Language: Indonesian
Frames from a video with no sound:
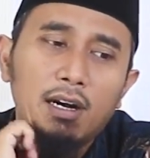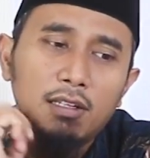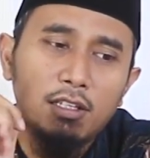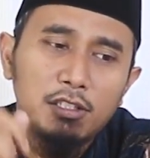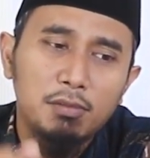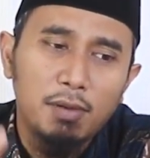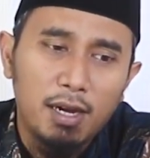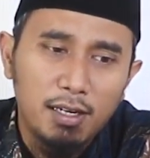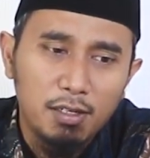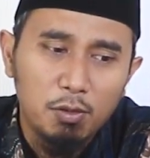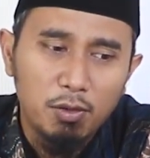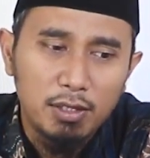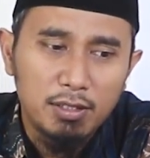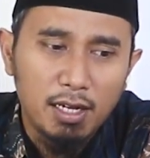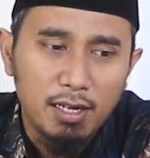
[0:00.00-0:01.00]
Allah
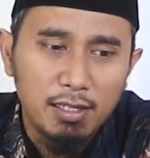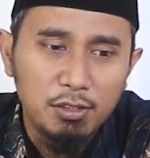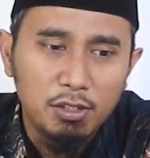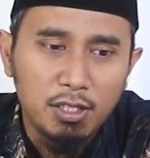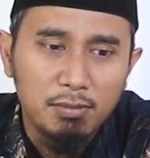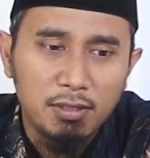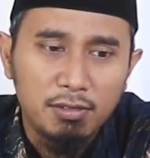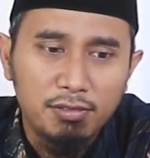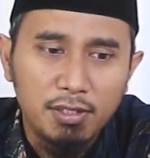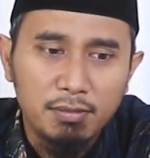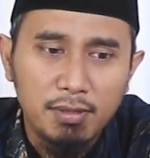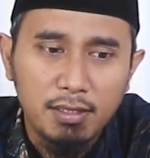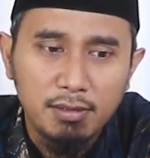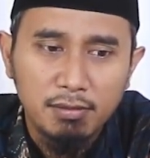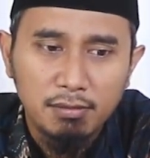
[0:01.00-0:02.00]
Subhanahu wa taala juga
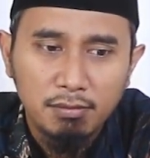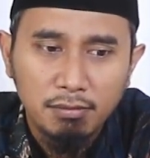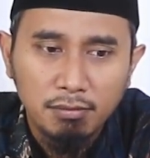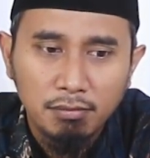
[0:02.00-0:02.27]
berfirman,